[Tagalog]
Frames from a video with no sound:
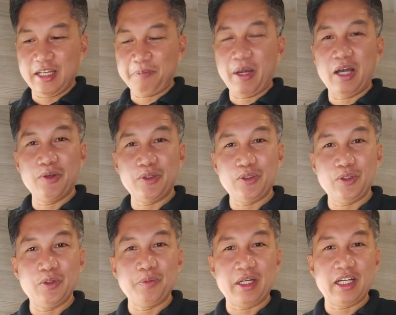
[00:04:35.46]
na-follow nyo
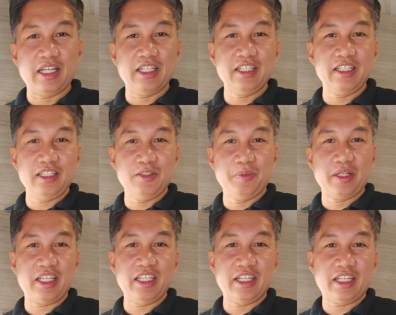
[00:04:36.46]
yung mga yung
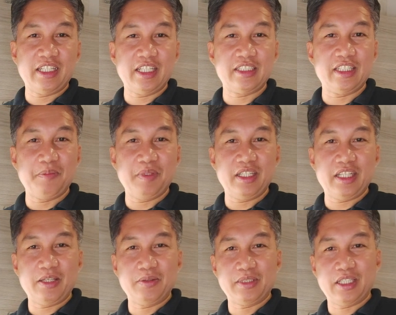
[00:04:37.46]
mga ingredients na
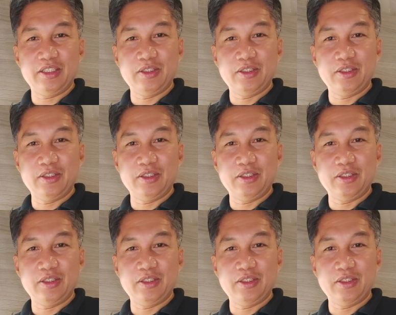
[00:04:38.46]
ipinigay ko sa